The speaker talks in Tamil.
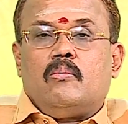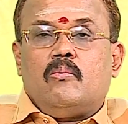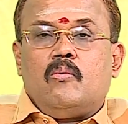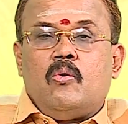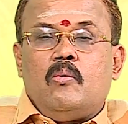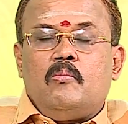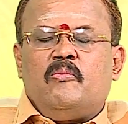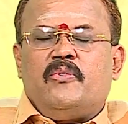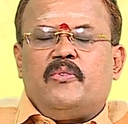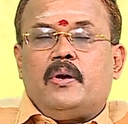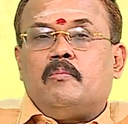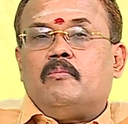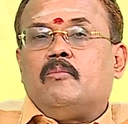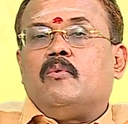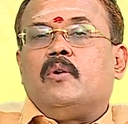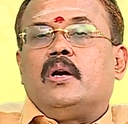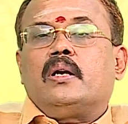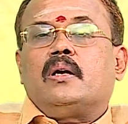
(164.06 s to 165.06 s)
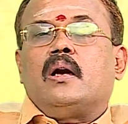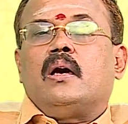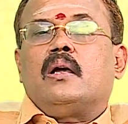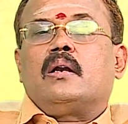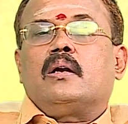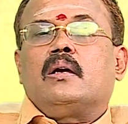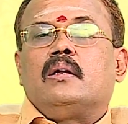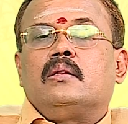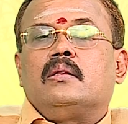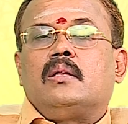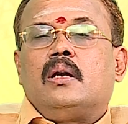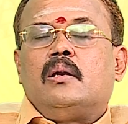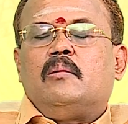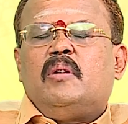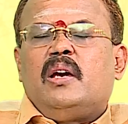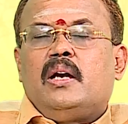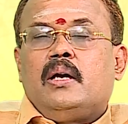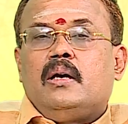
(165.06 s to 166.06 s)
ஹோம் ஃபார்ம் ஒர்க்காக
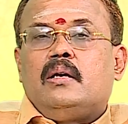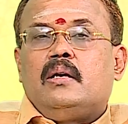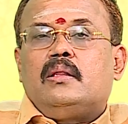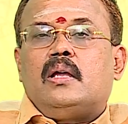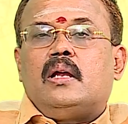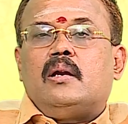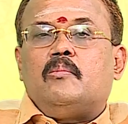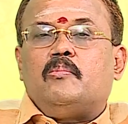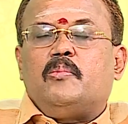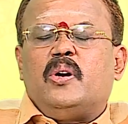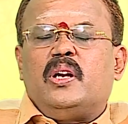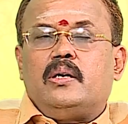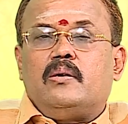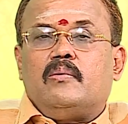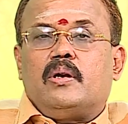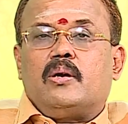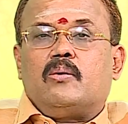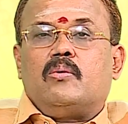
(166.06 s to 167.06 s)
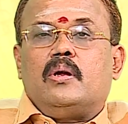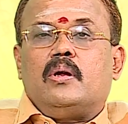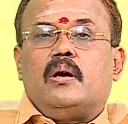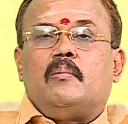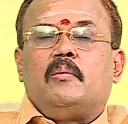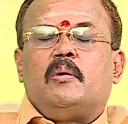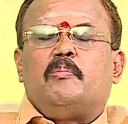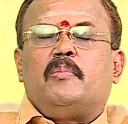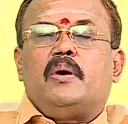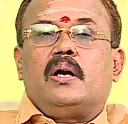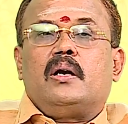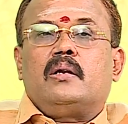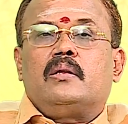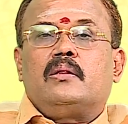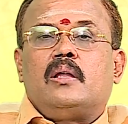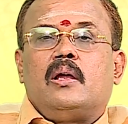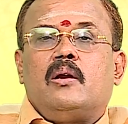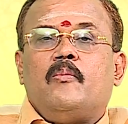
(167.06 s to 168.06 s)
இருந்தாலும் எங்கே இருந்தாலும் போயிட்டு வரக்கூடிய அமைப்பாக
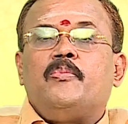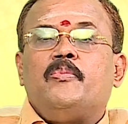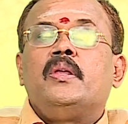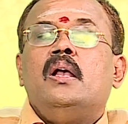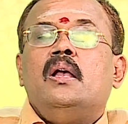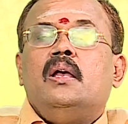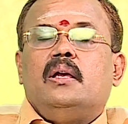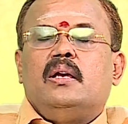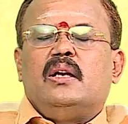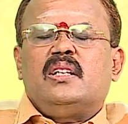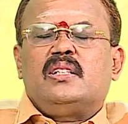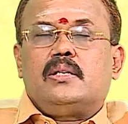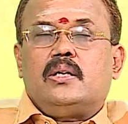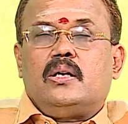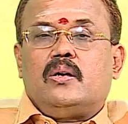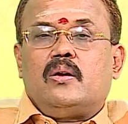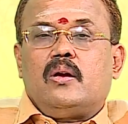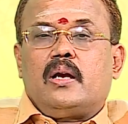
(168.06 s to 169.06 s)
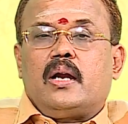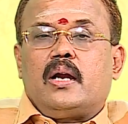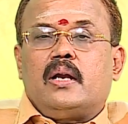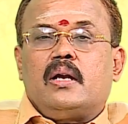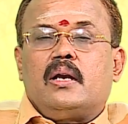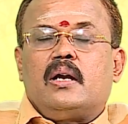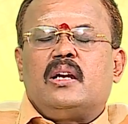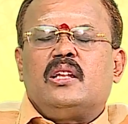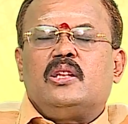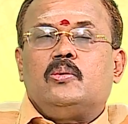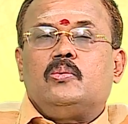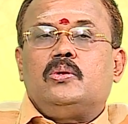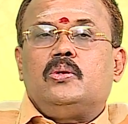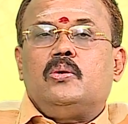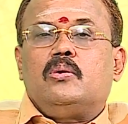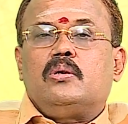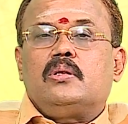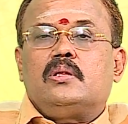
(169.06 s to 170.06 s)
இருந்தாலும் எச்சரிக்கை கடல் கடந்து
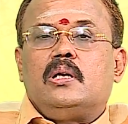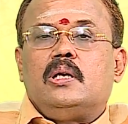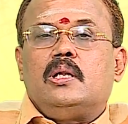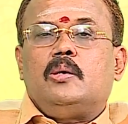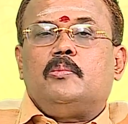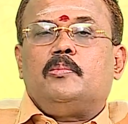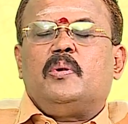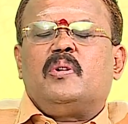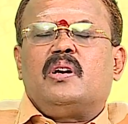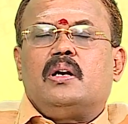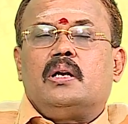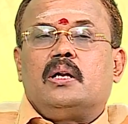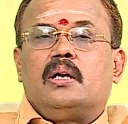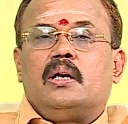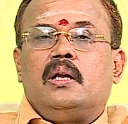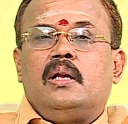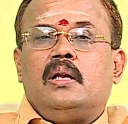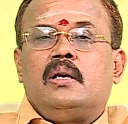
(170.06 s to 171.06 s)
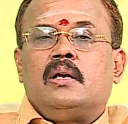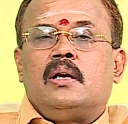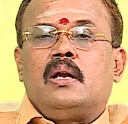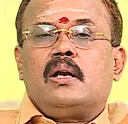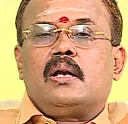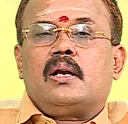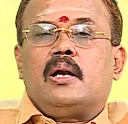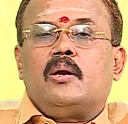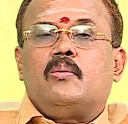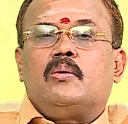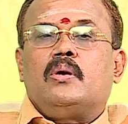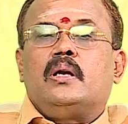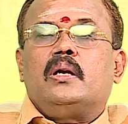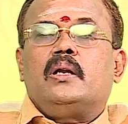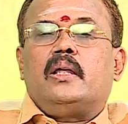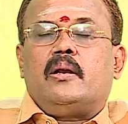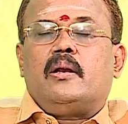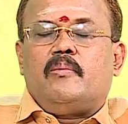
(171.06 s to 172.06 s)
உத்தியோகத்தில் இருப்பவர்களுக்கு நீண்ட நாள்
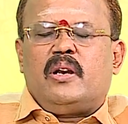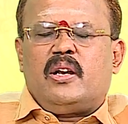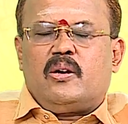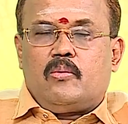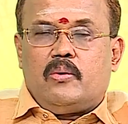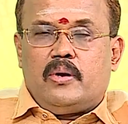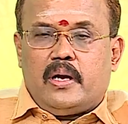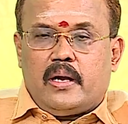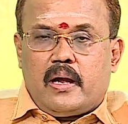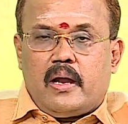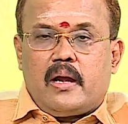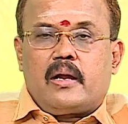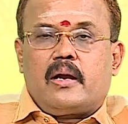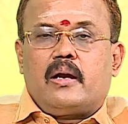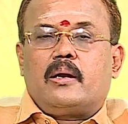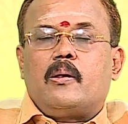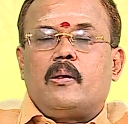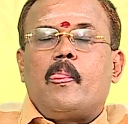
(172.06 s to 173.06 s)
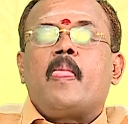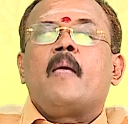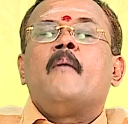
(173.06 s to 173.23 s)
கனவுகள் நிறைவேறக்கூடிய காலகட்டம்